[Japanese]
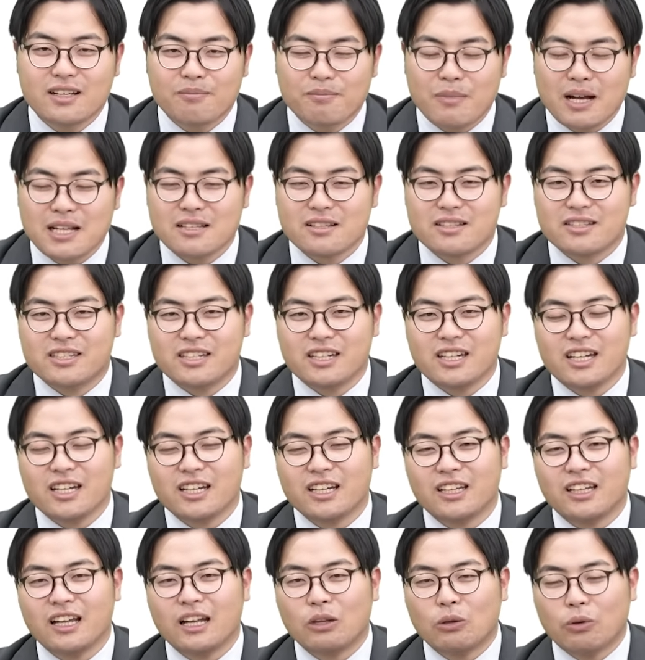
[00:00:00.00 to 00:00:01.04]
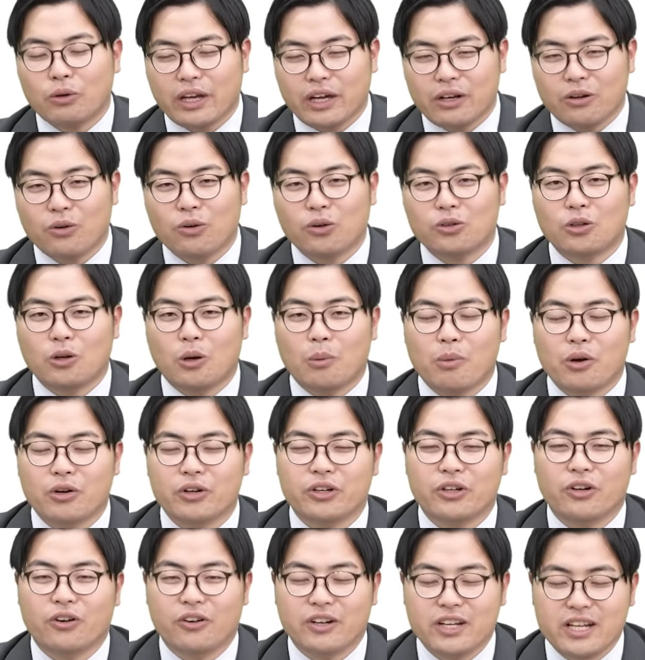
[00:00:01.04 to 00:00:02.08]
まず自力で解けることを目
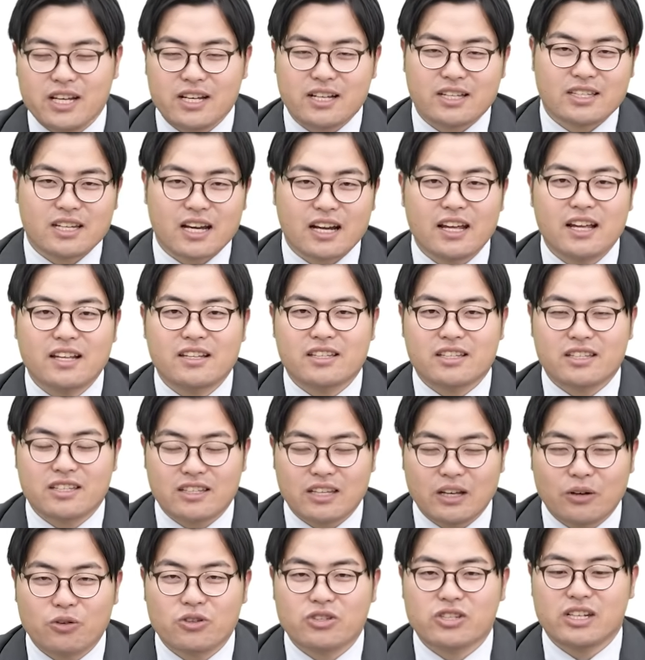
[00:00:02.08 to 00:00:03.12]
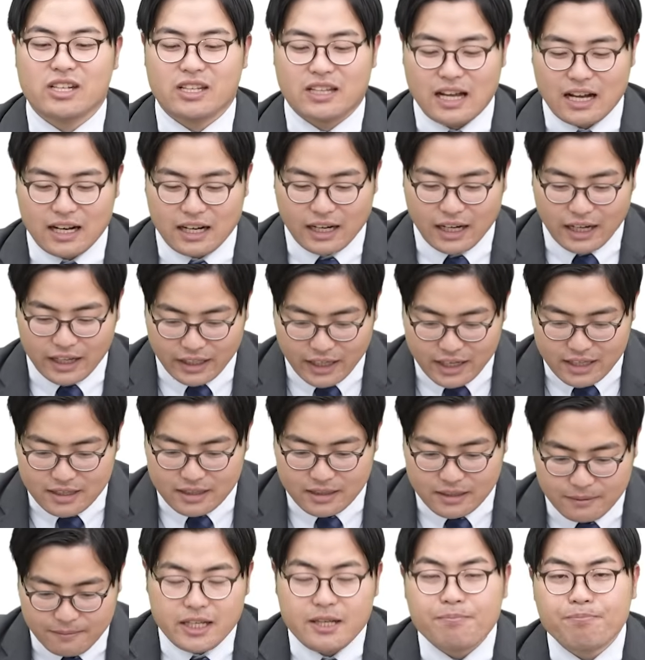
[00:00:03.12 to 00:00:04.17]
標にチャレンジしてほしい段階で
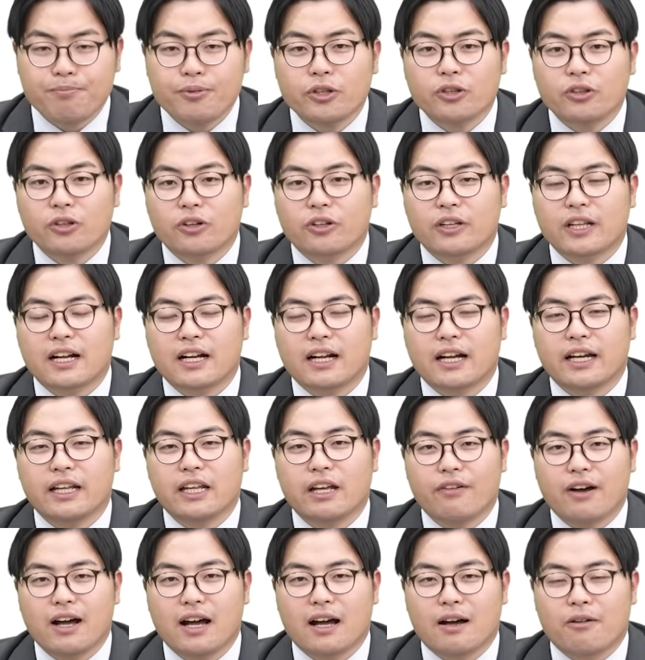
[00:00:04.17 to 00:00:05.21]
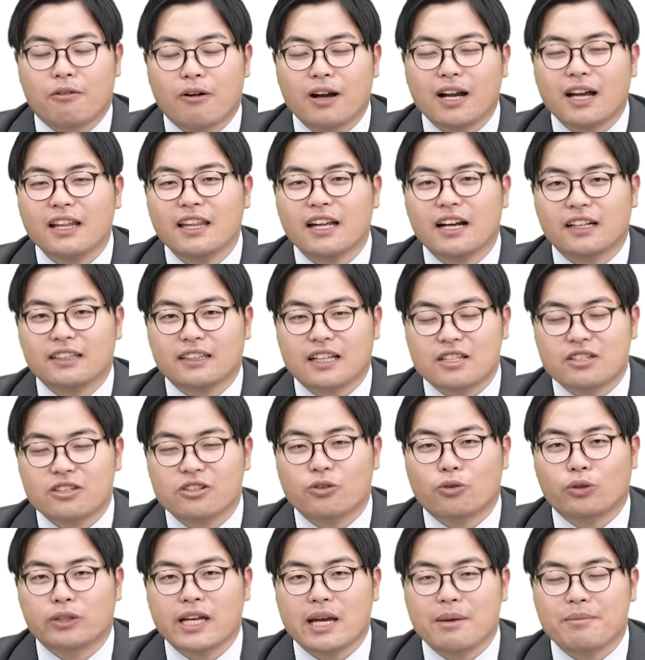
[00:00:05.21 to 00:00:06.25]
す。インプットの段階では分かんなかったらす
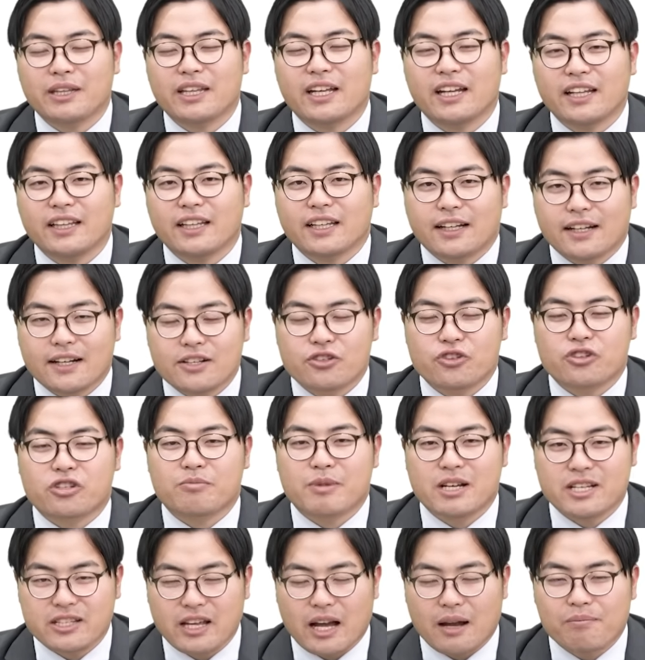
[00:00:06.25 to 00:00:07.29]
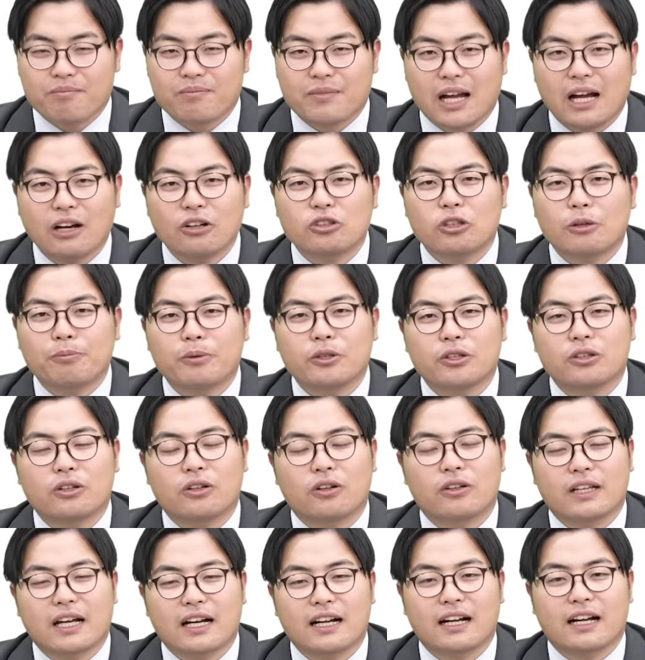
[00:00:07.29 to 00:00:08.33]
ぐ答え見てねって話をしました。
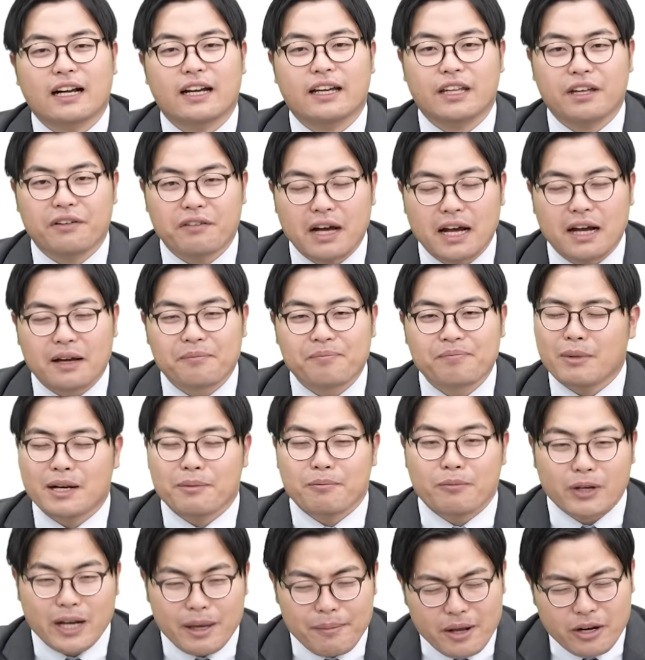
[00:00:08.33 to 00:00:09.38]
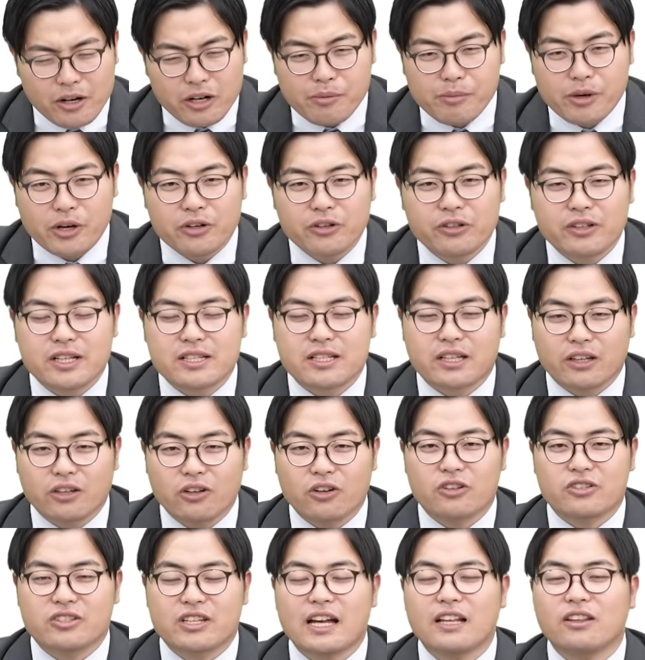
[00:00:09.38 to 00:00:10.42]
アウトプットの段階では、レベルにもよるんですけ
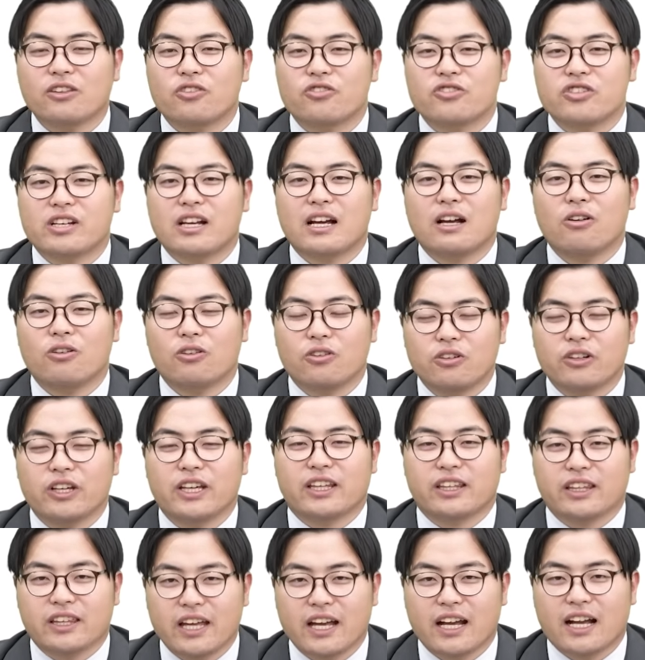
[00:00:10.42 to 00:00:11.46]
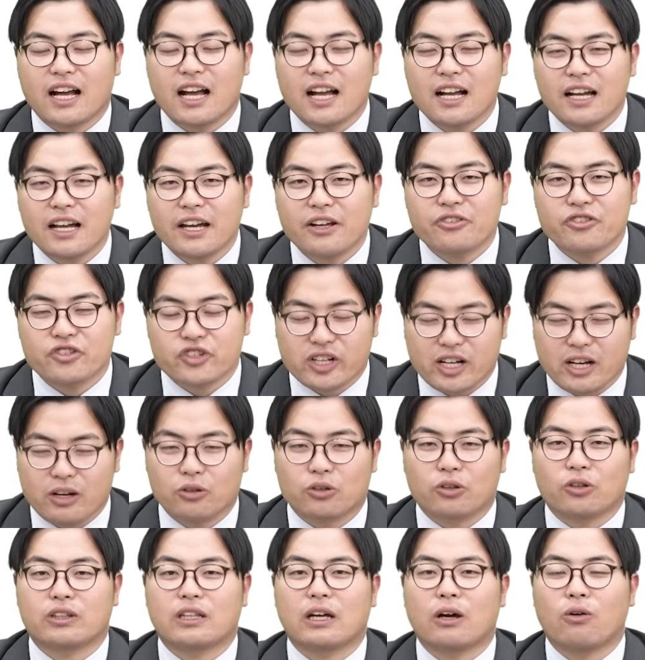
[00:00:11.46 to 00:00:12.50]
ど、ちゃんと時間を区切って考える時間
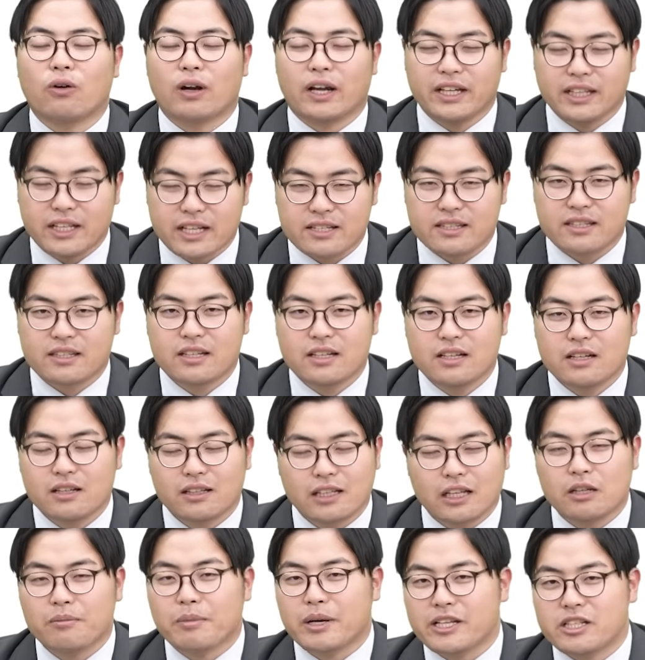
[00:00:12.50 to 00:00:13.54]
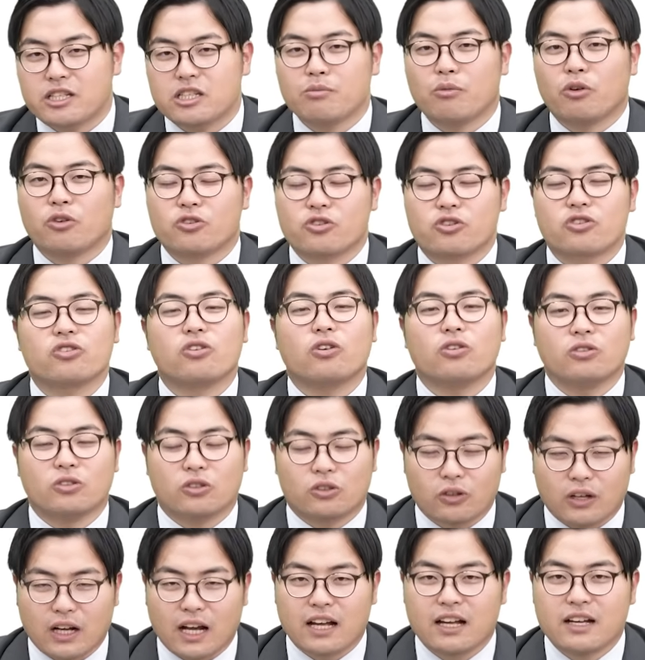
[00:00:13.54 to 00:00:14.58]
を取った方がいいです。例えば1問15
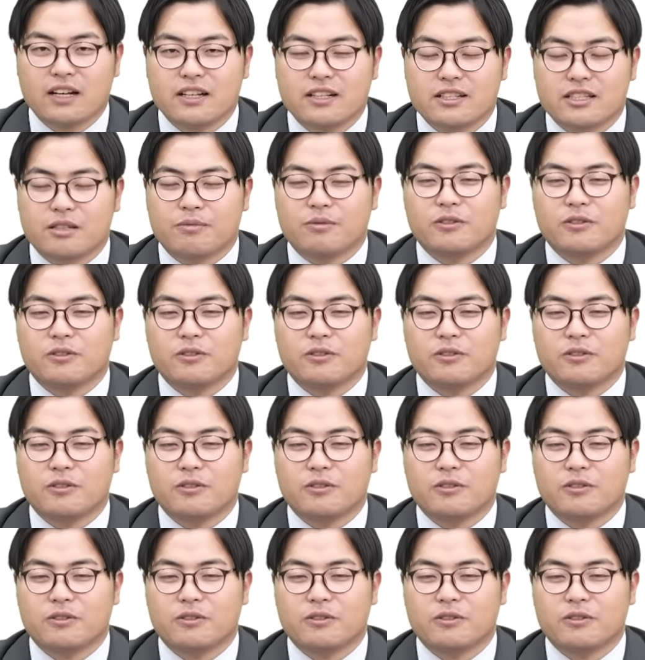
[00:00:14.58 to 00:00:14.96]
分とか自